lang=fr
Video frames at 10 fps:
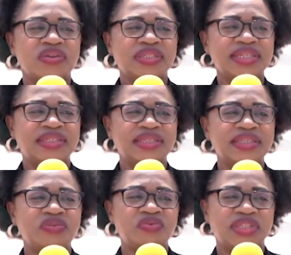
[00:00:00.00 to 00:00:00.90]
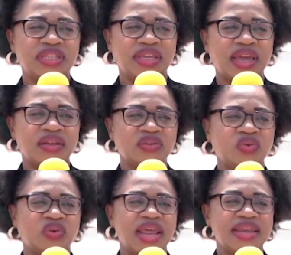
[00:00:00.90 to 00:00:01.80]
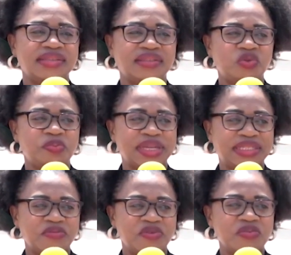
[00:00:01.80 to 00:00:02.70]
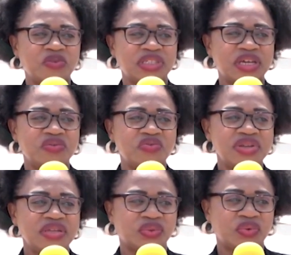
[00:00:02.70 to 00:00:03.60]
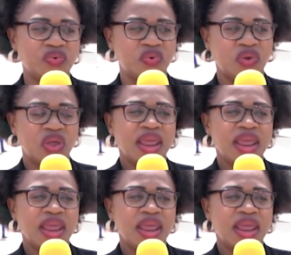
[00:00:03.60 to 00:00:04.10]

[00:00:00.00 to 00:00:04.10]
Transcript: de sept sites du Sénégal sur la liste du patrimoine mondial de l'UNESCO.